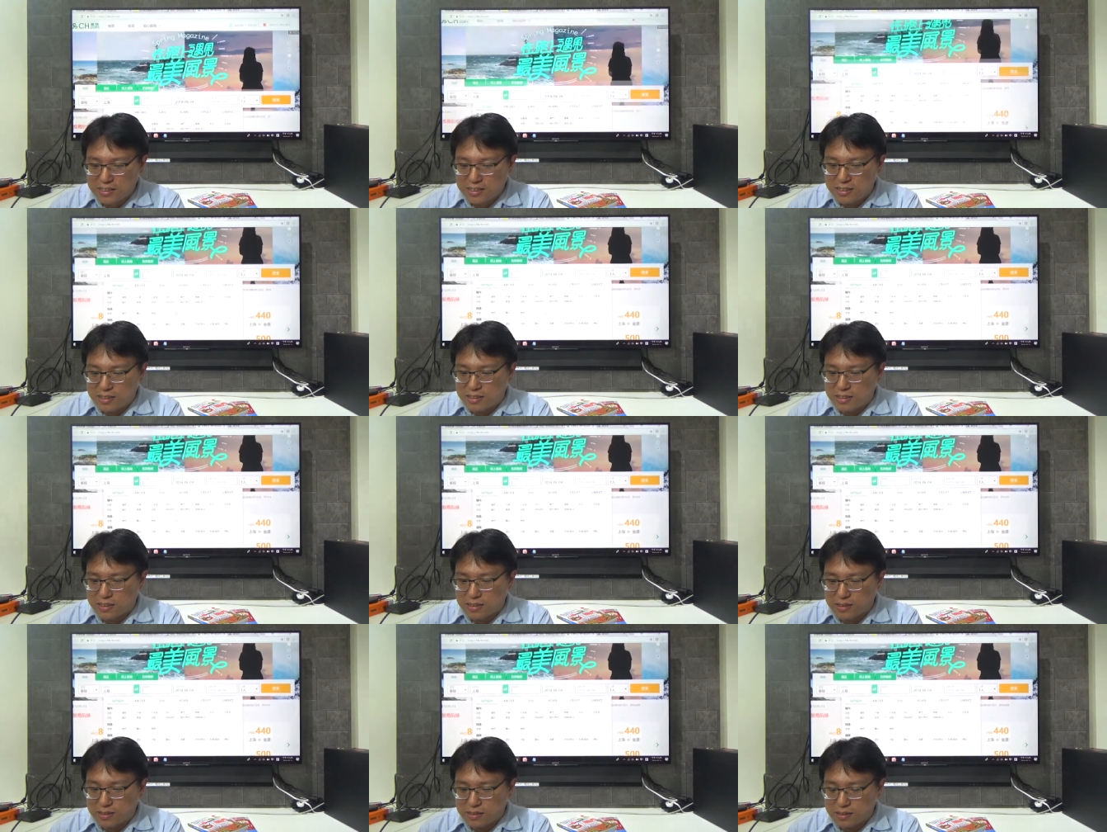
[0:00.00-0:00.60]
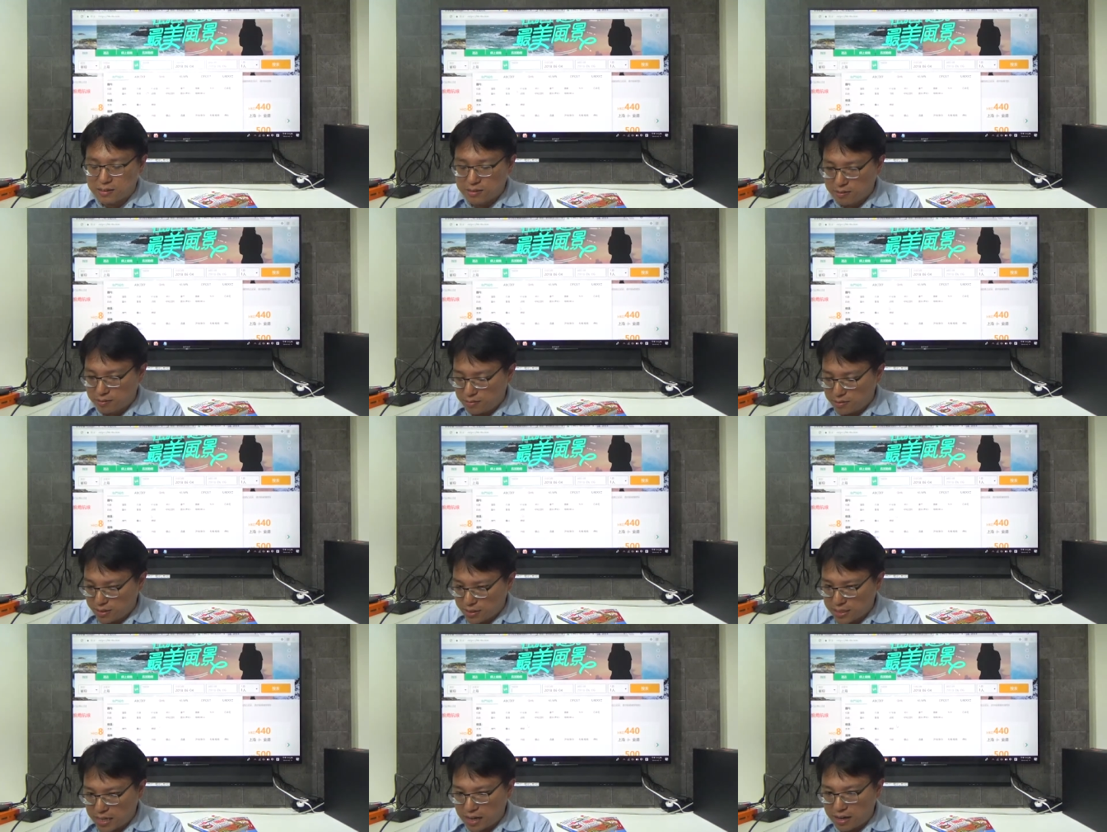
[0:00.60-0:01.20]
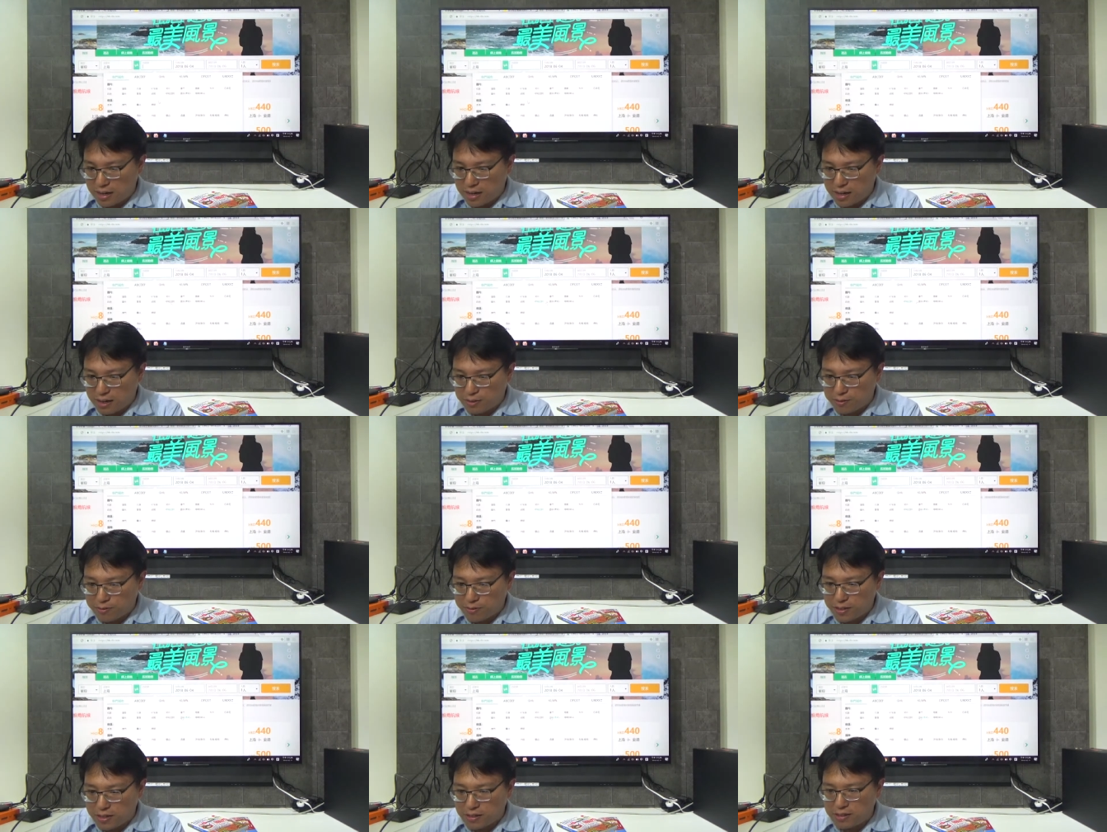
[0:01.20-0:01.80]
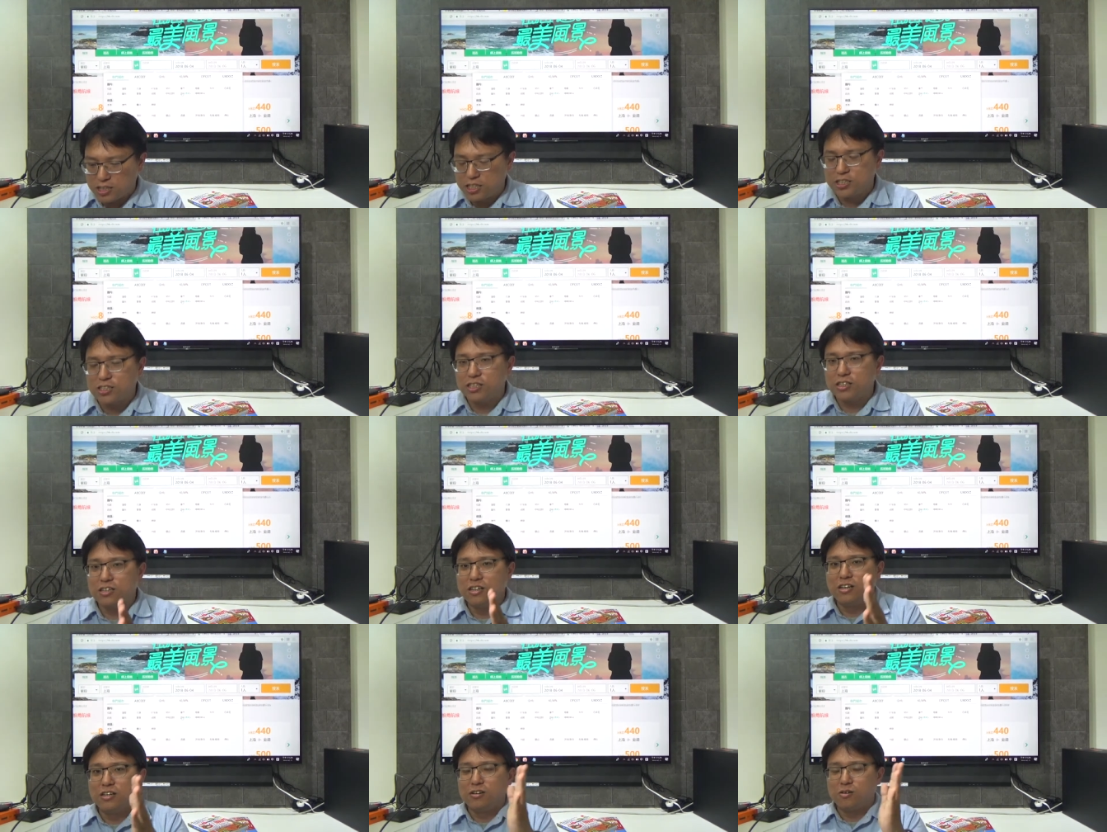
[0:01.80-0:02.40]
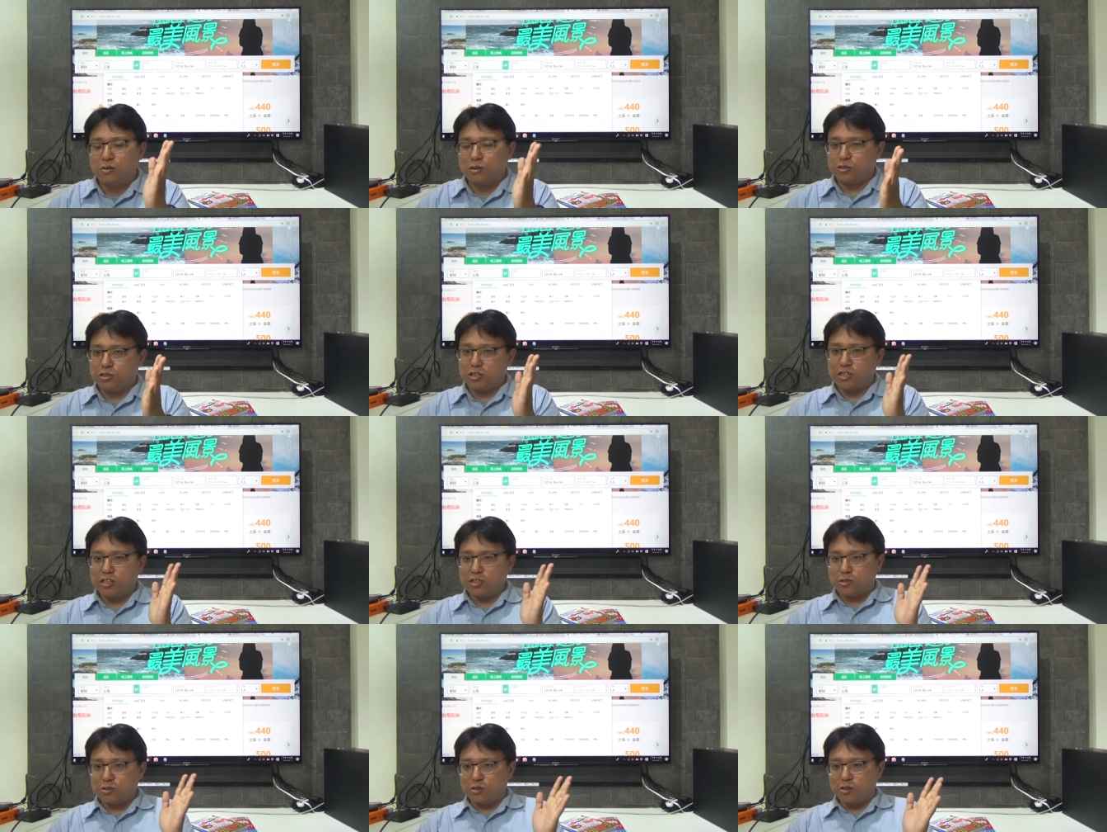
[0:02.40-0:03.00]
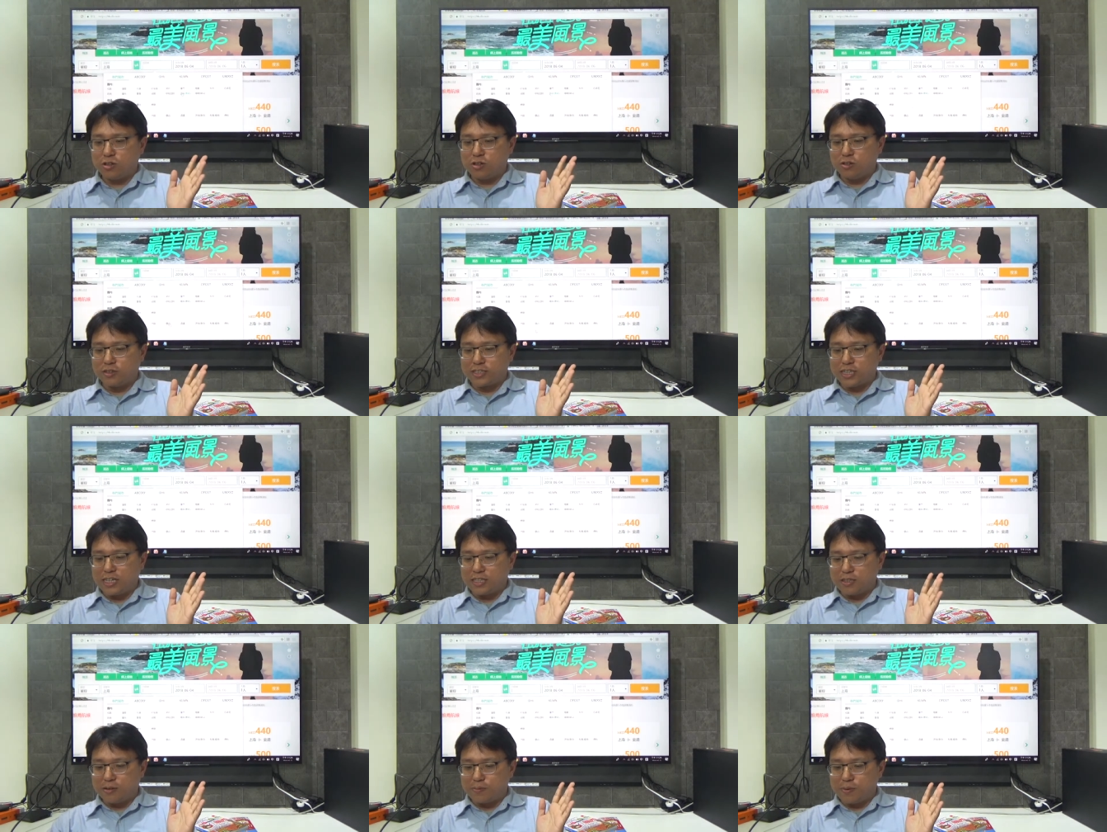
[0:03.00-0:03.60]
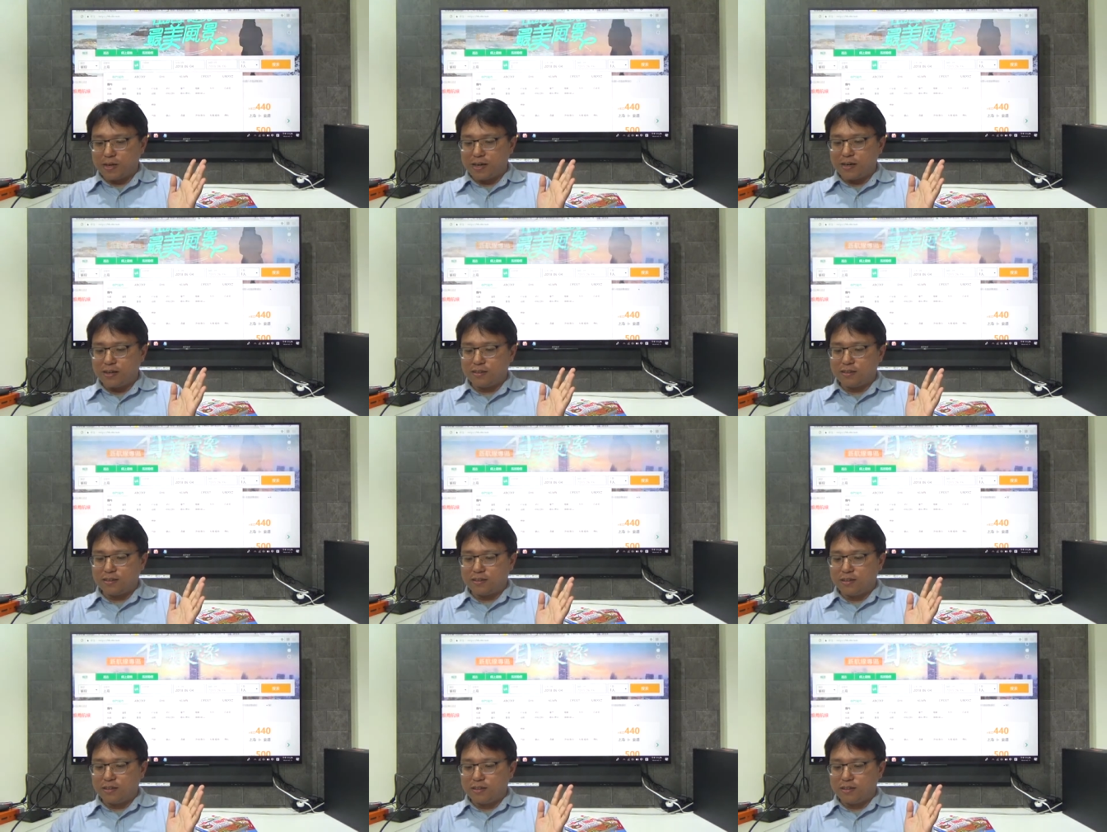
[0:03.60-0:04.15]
呃，上海飞，其实我觉得说我在这边，